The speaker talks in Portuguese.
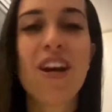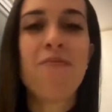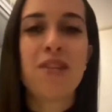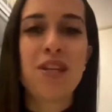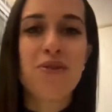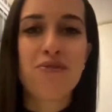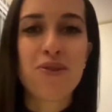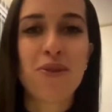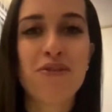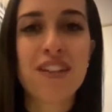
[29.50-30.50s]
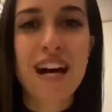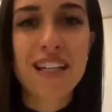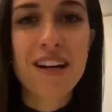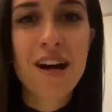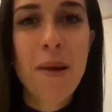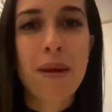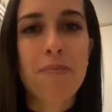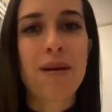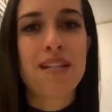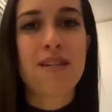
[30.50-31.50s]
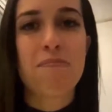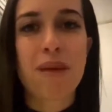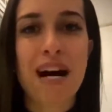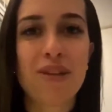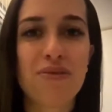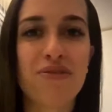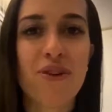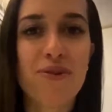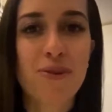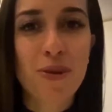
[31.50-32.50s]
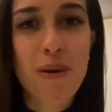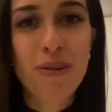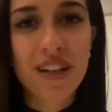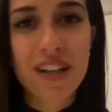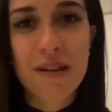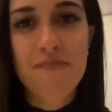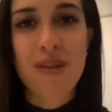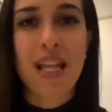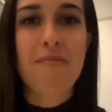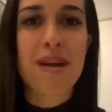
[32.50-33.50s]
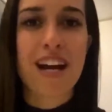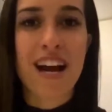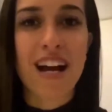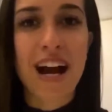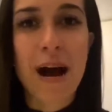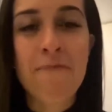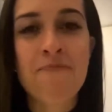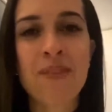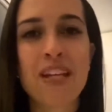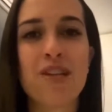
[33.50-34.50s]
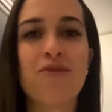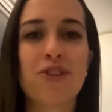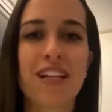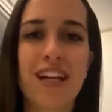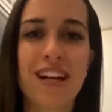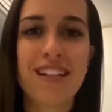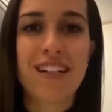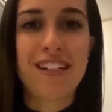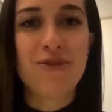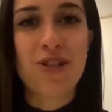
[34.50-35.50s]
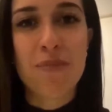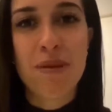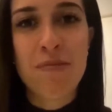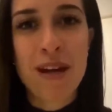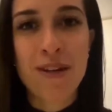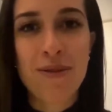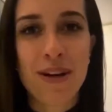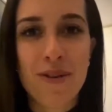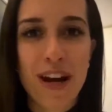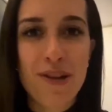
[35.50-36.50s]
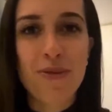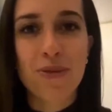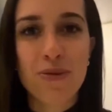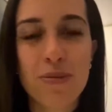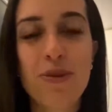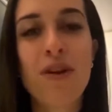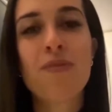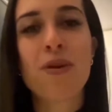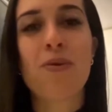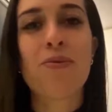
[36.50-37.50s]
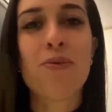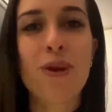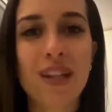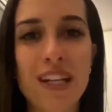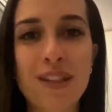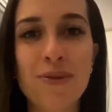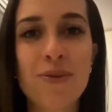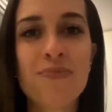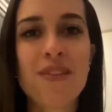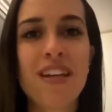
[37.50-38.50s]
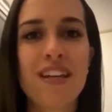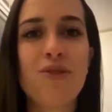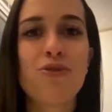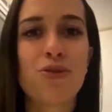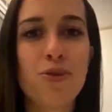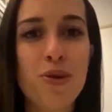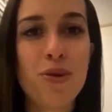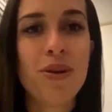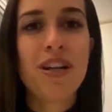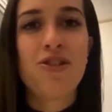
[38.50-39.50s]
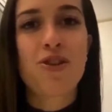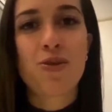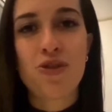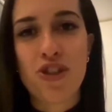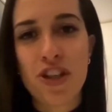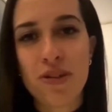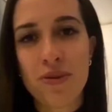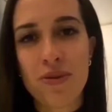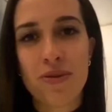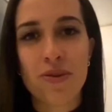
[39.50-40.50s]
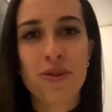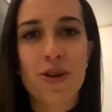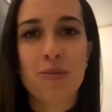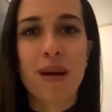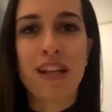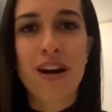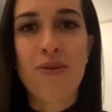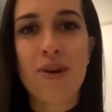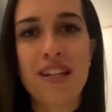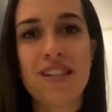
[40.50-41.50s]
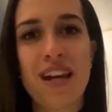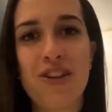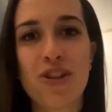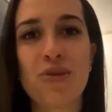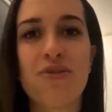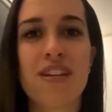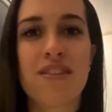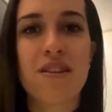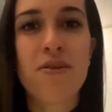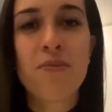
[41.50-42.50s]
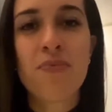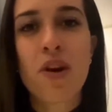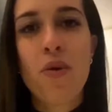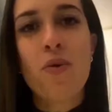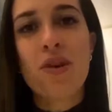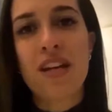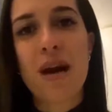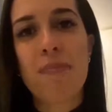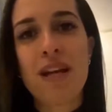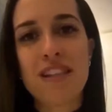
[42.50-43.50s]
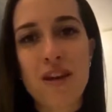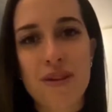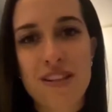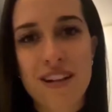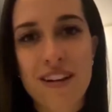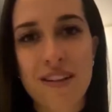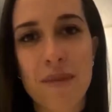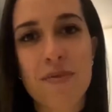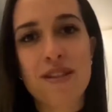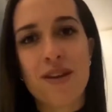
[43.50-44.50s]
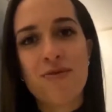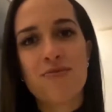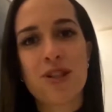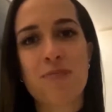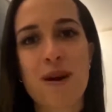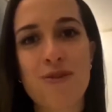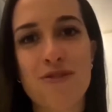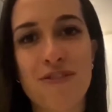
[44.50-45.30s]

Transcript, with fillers: e eu fui convidada para participar do Fórum Global Learning pela BRH. Eu vou estar tá no dia primeiro agora em outubro, com o Orlando e o Júlio discutindo no nosso painel Reset a Inovação, o que aprender com as startups. Então, espero te ver